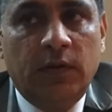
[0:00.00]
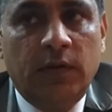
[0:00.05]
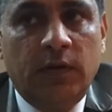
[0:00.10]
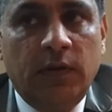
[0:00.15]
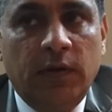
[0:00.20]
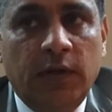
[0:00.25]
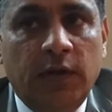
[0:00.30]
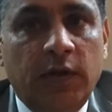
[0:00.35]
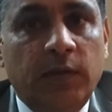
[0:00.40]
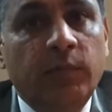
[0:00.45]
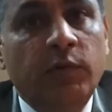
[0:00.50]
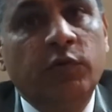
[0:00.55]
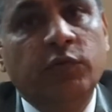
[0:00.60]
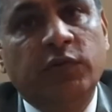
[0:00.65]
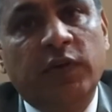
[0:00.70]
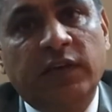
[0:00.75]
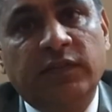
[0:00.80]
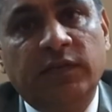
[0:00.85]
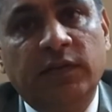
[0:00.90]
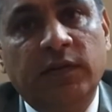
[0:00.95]
अगर हम
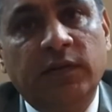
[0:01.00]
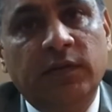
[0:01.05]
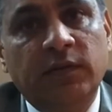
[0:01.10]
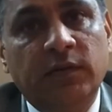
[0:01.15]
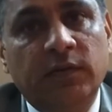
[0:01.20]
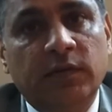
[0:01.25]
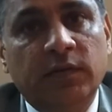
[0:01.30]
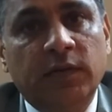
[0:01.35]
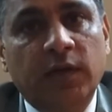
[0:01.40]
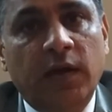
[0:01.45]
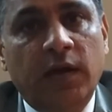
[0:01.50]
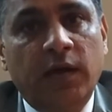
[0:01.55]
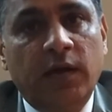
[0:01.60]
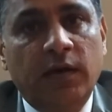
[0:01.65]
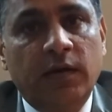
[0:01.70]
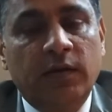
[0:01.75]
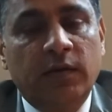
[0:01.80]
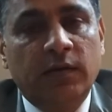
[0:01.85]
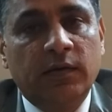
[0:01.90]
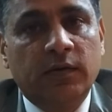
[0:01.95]
अनुशासन या
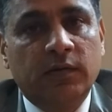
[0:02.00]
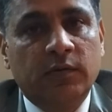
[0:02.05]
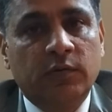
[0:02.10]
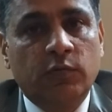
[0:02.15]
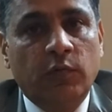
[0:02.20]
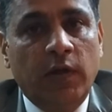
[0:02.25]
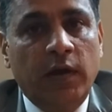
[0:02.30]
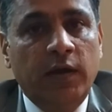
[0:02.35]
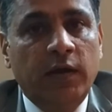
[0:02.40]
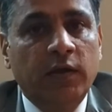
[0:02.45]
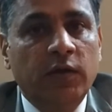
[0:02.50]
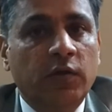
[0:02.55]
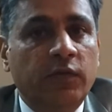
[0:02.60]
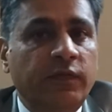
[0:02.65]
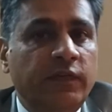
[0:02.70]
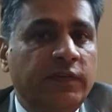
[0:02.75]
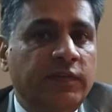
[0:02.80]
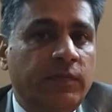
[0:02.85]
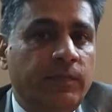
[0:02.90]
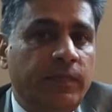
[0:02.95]
क्वालिटी ऑफ
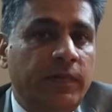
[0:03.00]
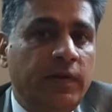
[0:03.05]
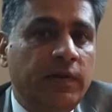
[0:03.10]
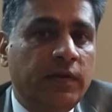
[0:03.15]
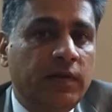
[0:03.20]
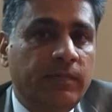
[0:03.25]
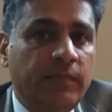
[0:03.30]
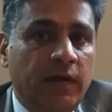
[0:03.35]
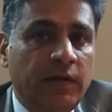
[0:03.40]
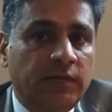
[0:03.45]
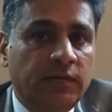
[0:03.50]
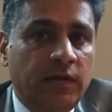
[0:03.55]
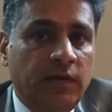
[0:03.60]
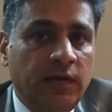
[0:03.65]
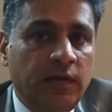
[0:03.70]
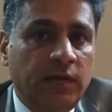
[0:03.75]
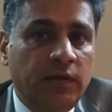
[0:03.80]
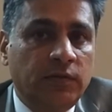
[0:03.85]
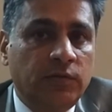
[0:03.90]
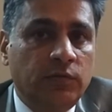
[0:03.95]
डिसिप्लिन की बात
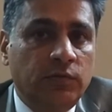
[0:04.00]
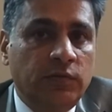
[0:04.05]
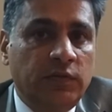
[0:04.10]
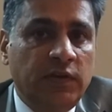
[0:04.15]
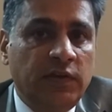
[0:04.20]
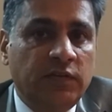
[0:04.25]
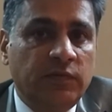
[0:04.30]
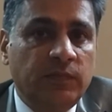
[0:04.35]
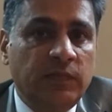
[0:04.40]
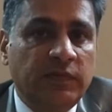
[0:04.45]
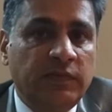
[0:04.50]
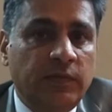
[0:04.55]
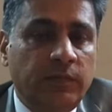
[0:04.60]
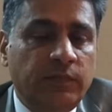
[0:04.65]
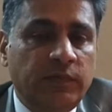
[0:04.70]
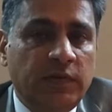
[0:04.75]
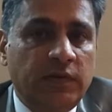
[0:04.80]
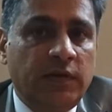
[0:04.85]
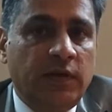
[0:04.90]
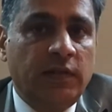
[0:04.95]
करें तो देश में
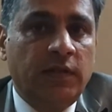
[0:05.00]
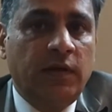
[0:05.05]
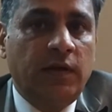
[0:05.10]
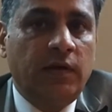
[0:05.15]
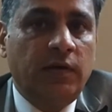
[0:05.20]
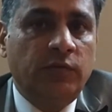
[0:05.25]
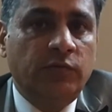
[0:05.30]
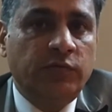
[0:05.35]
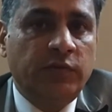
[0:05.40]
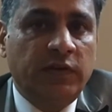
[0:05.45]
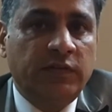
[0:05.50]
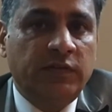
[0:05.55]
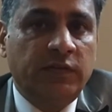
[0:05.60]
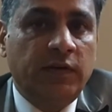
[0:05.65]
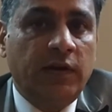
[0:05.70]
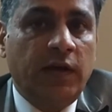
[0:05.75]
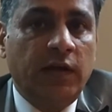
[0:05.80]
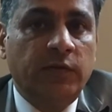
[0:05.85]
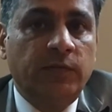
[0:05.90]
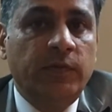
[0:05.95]
सबसे ज़्यादा अनुशासन
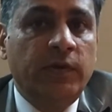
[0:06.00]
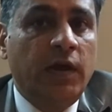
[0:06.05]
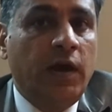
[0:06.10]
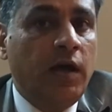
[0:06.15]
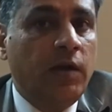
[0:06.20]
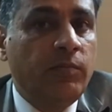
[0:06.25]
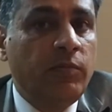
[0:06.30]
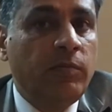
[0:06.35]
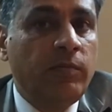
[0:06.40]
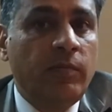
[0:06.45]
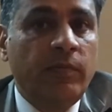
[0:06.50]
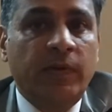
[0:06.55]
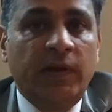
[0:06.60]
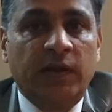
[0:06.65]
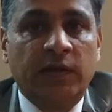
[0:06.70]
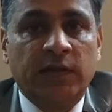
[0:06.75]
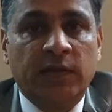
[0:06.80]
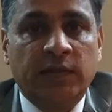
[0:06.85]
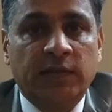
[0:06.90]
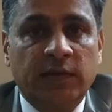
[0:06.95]
आज भी आर्मी में माना
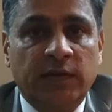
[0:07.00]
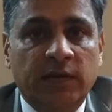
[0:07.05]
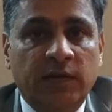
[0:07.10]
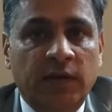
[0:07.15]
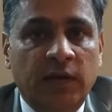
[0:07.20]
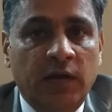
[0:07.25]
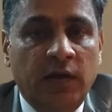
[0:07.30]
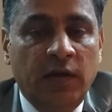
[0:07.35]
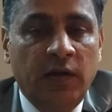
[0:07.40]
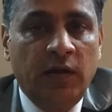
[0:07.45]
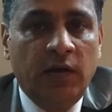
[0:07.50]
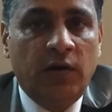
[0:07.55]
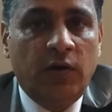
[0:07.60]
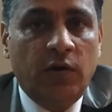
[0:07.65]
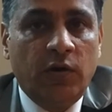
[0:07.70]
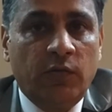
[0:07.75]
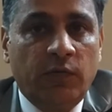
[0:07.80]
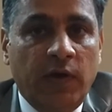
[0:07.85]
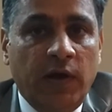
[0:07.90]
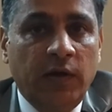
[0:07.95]
जाता है
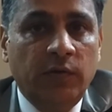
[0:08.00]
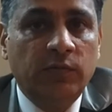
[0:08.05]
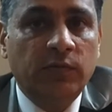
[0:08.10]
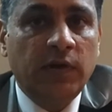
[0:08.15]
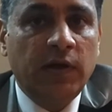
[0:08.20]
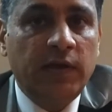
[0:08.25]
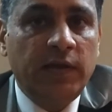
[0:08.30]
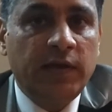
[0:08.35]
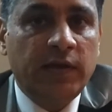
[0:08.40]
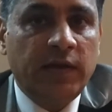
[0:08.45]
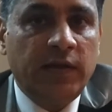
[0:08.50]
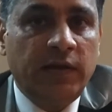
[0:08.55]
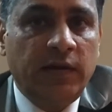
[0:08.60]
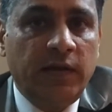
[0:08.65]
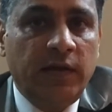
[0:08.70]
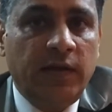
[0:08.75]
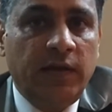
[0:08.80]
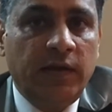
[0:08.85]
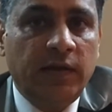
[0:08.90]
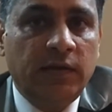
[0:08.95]
और वहां उनका यह कहना
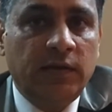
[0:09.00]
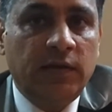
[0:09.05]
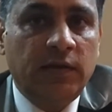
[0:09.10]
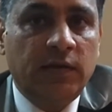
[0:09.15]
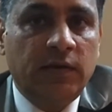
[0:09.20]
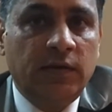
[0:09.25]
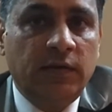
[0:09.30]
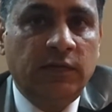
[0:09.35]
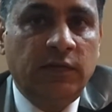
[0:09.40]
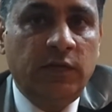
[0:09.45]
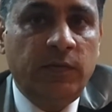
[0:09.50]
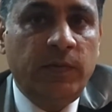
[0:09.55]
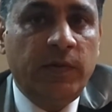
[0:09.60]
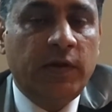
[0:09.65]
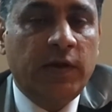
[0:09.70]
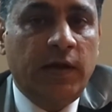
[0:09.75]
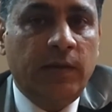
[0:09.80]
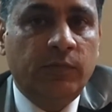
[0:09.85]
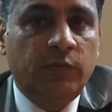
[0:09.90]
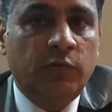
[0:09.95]
है कि किसी भी
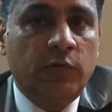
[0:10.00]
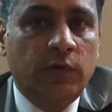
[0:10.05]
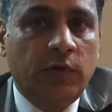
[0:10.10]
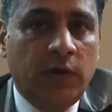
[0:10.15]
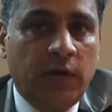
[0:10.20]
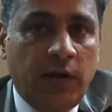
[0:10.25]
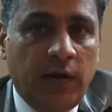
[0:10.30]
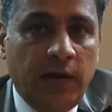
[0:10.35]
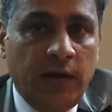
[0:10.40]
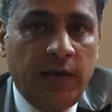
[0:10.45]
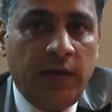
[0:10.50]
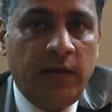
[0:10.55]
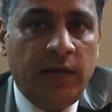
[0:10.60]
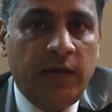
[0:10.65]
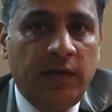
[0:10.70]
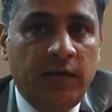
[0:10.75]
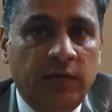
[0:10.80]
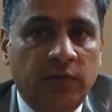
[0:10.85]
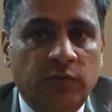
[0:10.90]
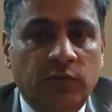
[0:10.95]
काम को करना है
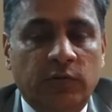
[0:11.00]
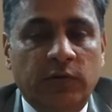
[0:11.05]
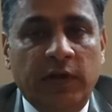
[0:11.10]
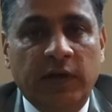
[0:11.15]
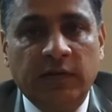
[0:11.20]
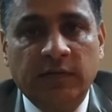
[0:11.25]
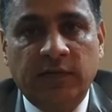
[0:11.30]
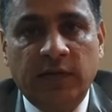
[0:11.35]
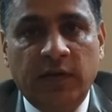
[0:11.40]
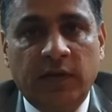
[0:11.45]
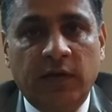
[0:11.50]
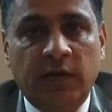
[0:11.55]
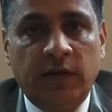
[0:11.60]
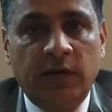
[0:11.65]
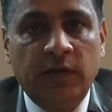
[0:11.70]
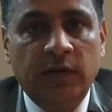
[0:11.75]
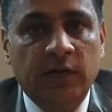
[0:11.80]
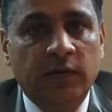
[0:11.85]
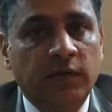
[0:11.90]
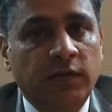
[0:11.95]
तो ढंग से कर
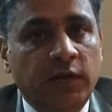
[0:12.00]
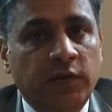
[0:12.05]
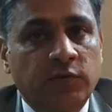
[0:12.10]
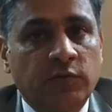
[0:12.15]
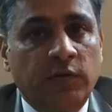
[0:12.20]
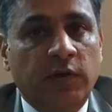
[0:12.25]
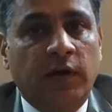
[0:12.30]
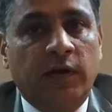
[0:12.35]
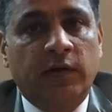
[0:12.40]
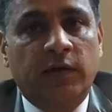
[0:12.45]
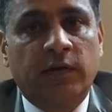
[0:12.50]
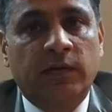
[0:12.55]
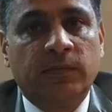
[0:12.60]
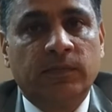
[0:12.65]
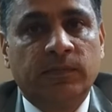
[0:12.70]
नहीं तो ना कर